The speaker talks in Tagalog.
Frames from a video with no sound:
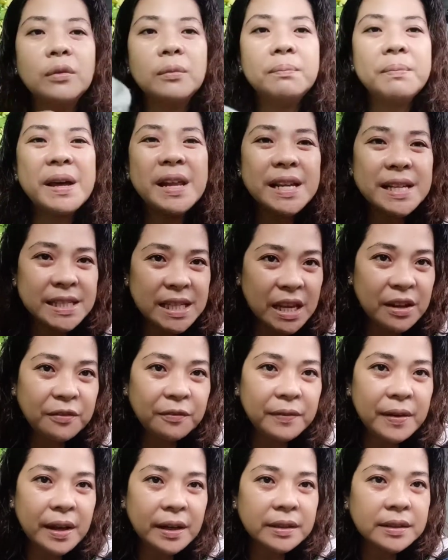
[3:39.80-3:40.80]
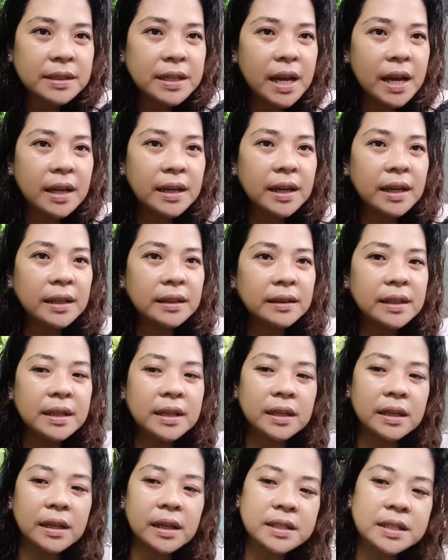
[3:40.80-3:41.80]
para safe lang siya, na
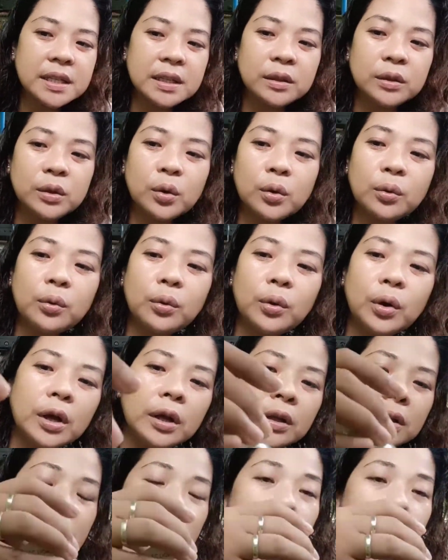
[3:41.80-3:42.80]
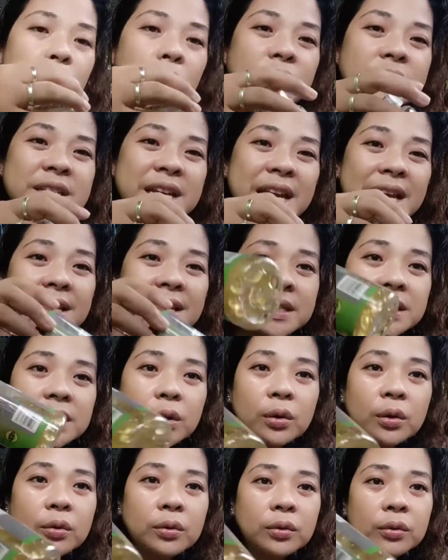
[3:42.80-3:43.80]
hindi, kasi though, though gels
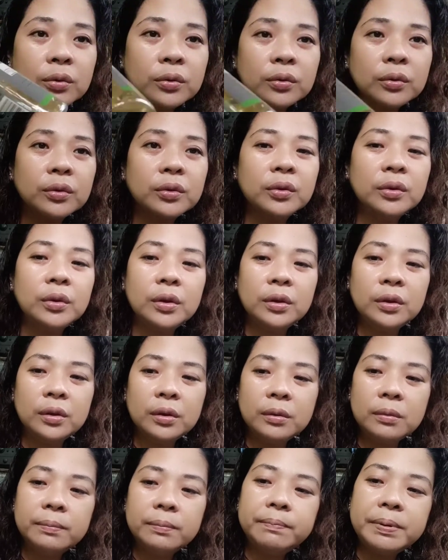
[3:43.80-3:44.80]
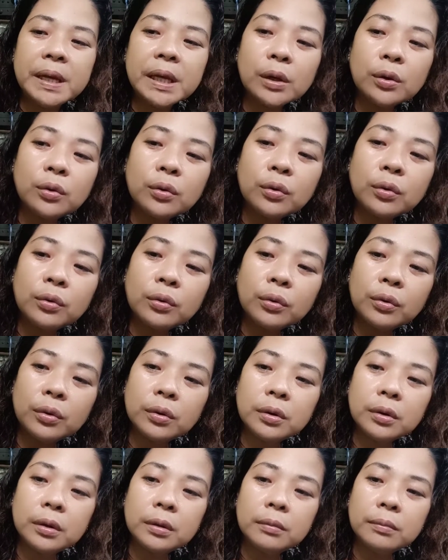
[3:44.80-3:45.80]
to, pero
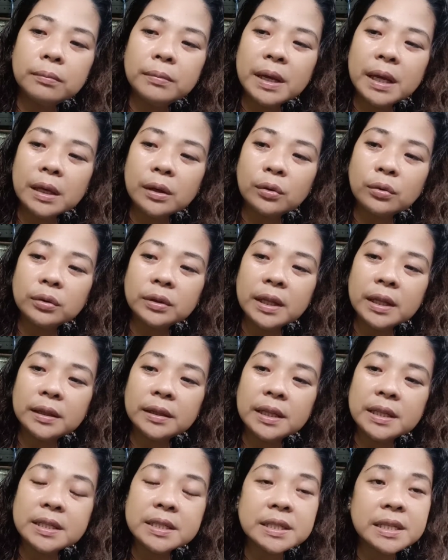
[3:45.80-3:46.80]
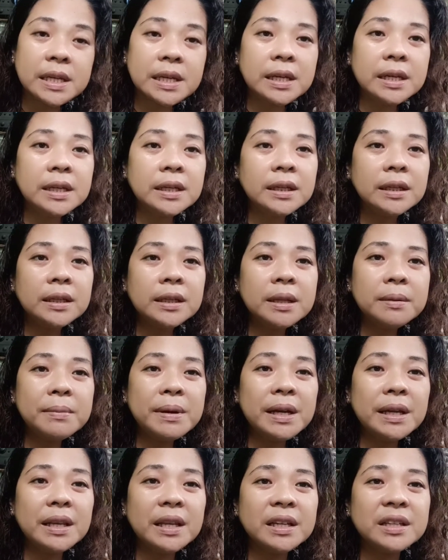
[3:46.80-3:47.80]
meron tendency na
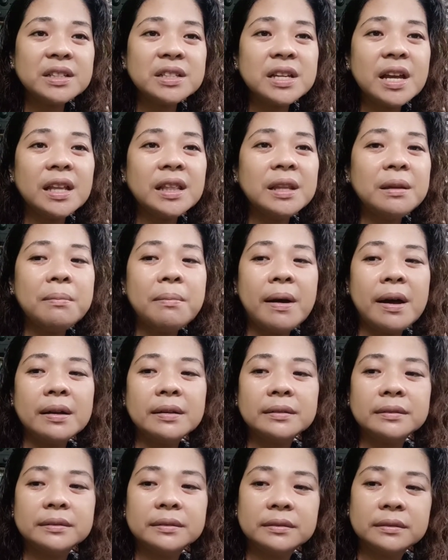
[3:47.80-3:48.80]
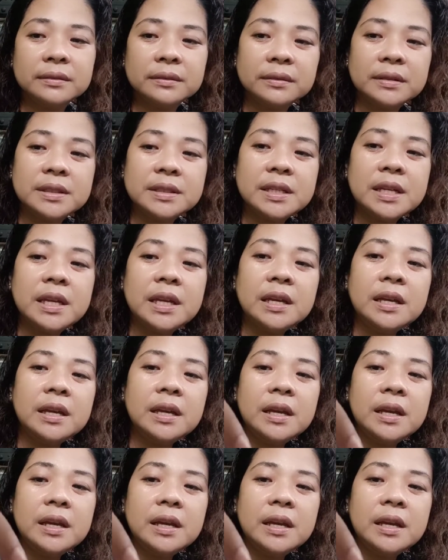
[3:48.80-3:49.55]
mag-leak siya, 'di ba Si,